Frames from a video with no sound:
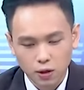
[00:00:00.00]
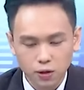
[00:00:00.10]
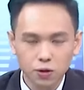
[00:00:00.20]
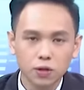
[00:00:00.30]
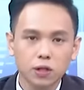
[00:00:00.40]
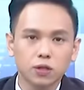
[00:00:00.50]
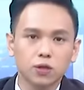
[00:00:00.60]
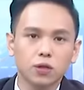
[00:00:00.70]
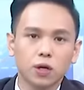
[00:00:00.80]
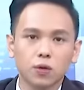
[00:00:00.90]
这就
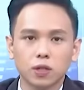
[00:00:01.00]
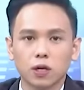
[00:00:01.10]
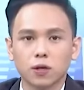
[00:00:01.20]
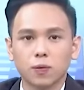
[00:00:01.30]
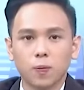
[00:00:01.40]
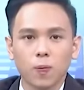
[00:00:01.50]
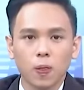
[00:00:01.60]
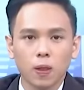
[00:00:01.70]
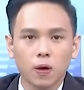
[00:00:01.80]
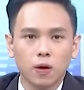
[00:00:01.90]
就像我讲的，
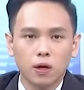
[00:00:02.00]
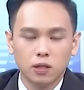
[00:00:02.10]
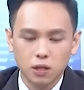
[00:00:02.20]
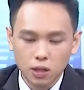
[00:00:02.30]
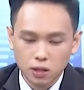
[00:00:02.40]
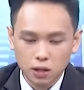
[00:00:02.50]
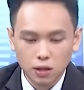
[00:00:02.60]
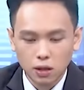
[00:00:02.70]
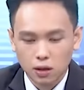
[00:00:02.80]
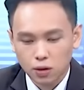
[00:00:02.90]
其实，在
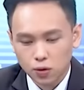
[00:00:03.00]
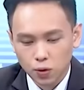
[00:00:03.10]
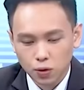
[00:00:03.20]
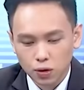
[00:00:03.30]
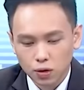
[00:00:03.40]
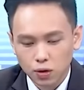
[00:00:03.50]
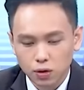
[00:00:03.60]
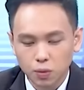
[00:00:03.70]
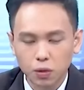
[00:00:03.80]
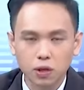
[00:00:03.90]
今年你说有
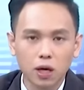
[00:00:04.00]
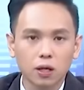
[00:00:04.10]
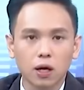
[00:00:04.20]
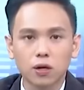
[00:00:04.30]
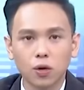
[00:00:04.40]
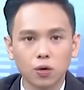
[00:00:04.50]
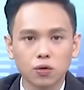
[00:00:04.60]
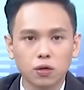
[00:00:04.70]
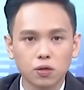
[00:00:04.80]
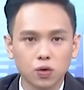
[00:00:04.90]
什么太大的优势？